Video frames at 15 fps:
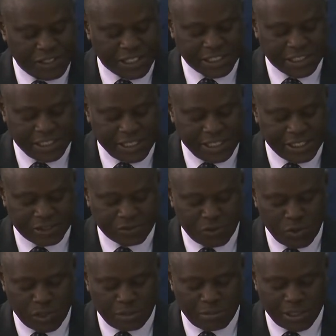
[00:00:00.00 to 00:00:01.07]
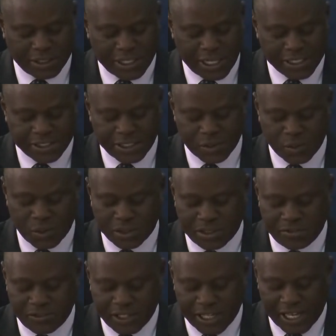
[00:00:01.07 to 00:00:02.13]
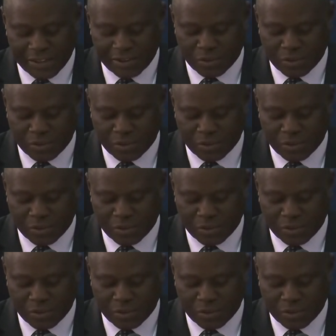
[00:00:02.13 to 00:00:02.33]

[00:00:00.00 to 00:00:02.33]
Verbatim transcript: as linhas fundamentais da sua atividade